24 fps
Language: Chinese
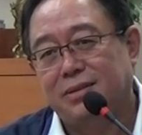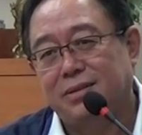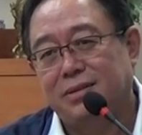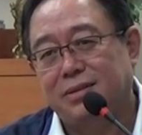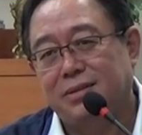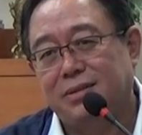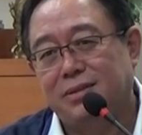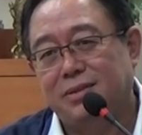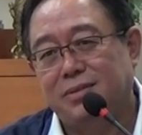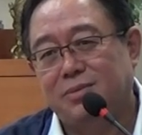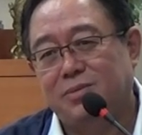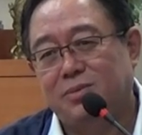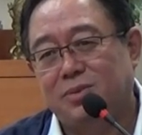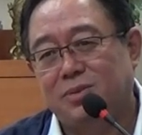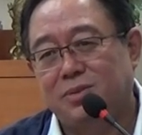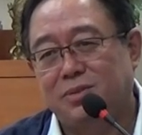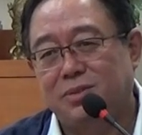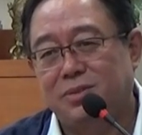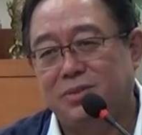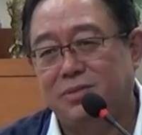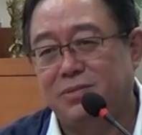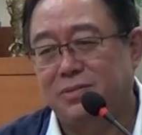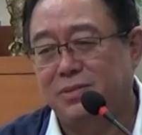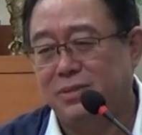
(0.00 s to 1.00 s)
那我说
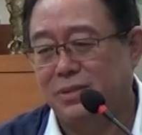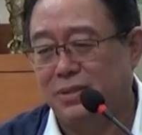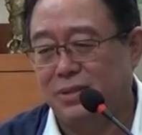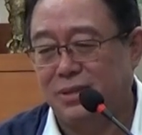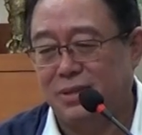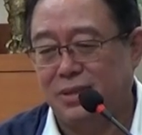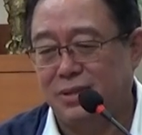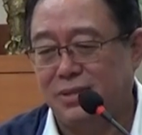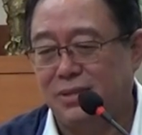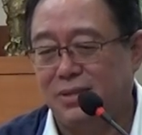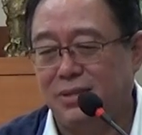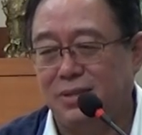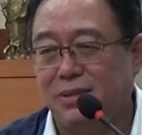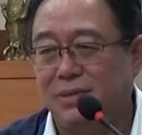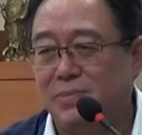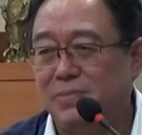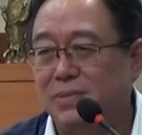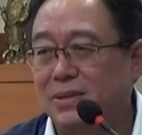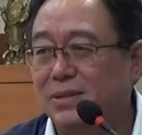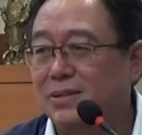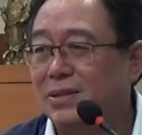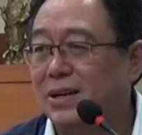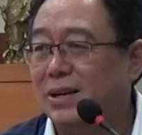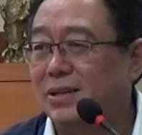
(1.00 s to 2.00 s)
师傅，你看也
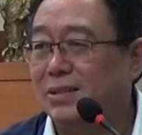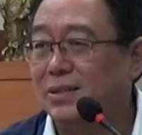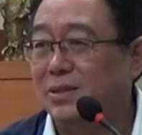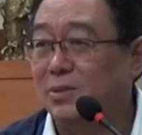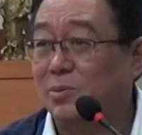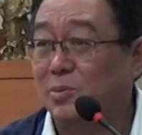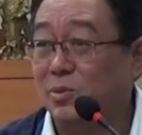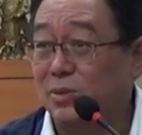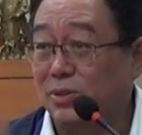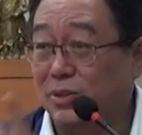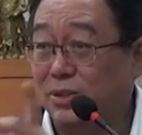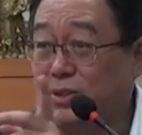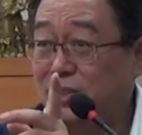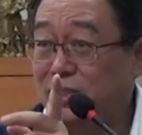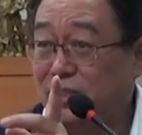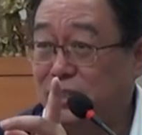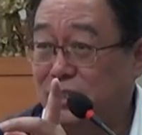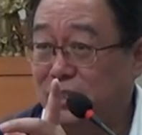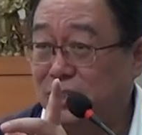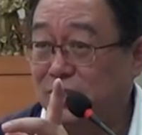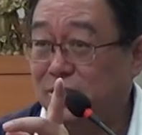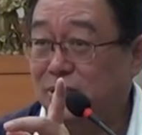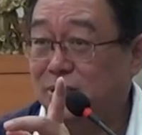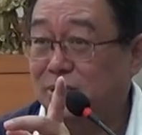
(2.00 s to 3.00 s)
没啥事我那
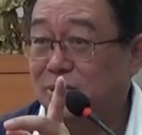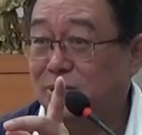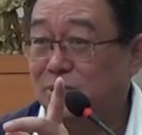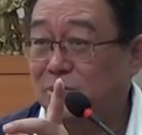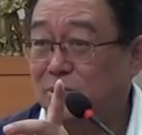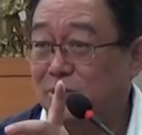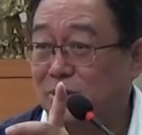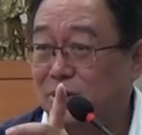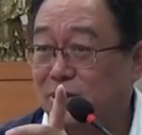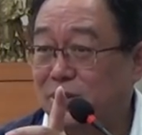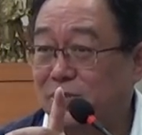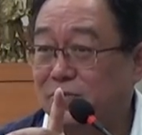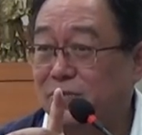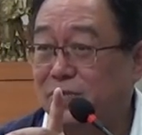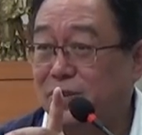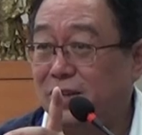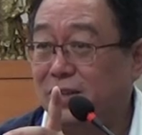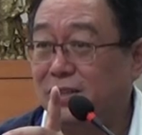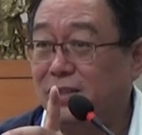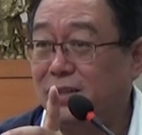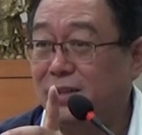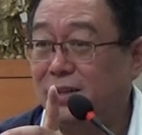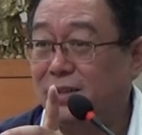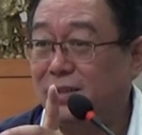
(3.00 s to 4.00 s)
急着火上
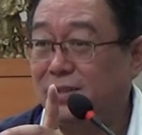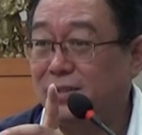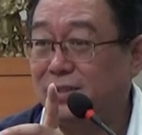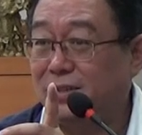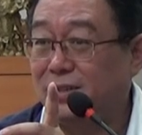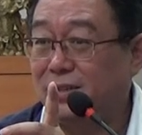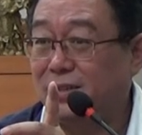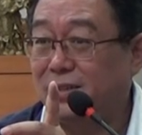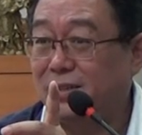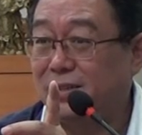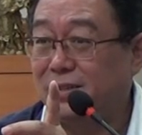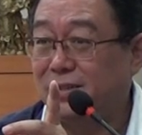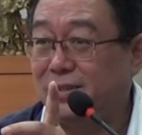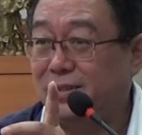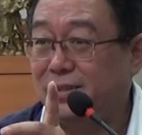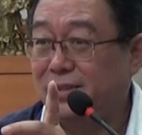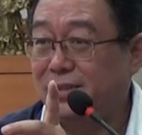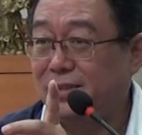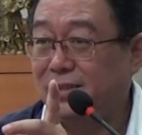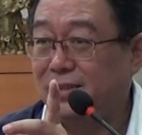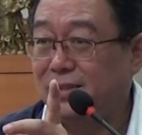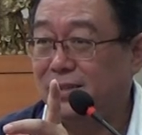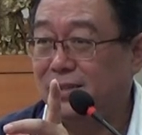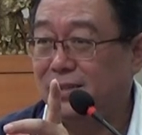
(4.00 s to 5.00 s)
房子了，这个。呃
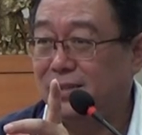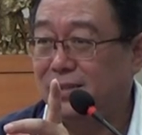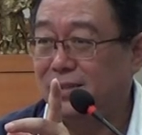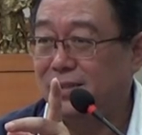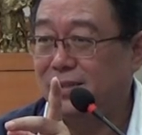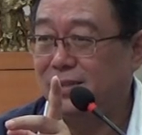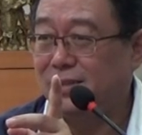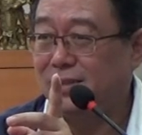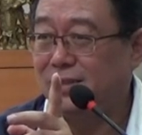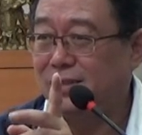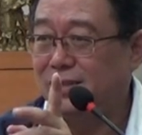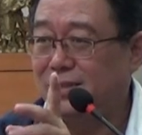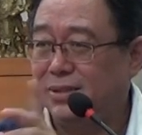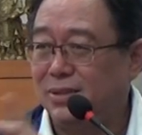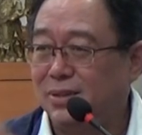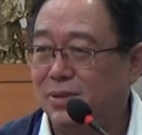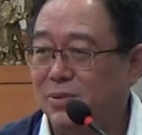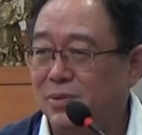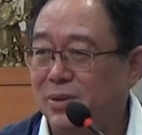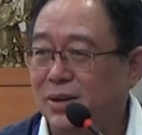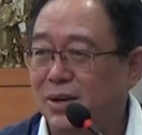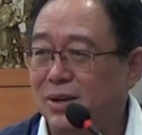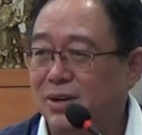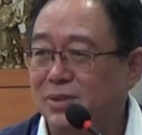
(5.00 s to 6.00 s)
一
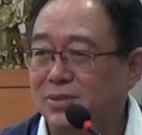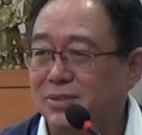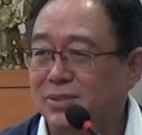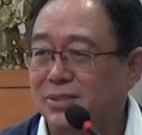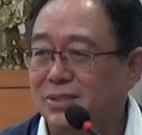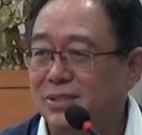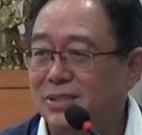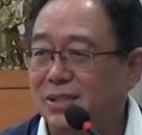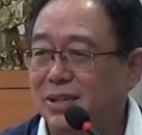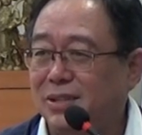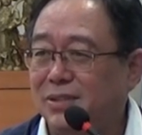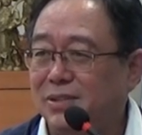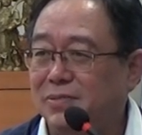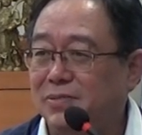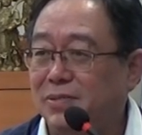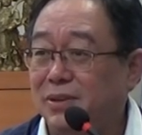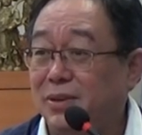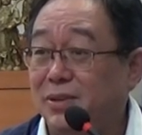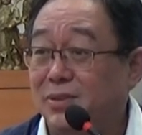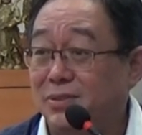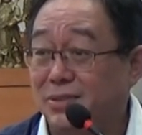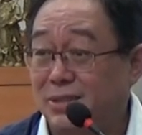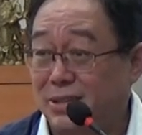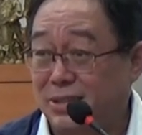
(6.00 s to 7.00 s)
个月好几千的
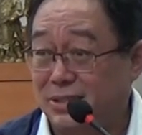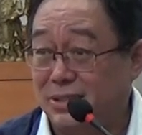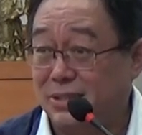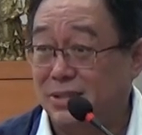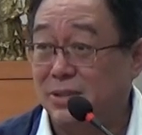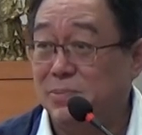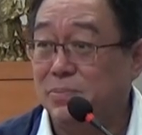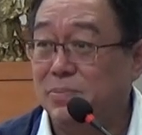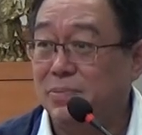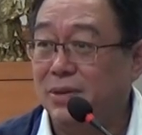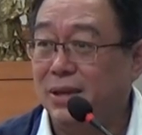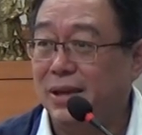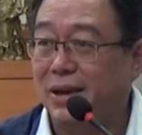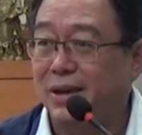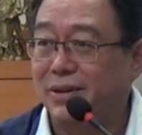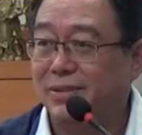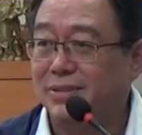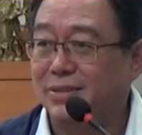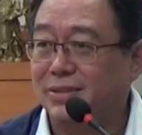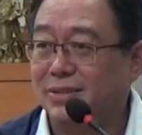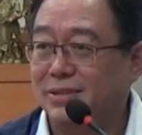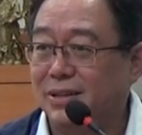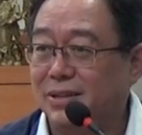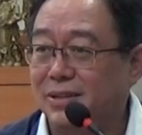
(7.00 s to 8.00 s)
费用，在新币
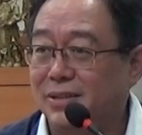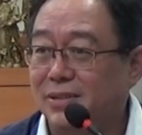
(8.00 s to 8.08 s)
好几千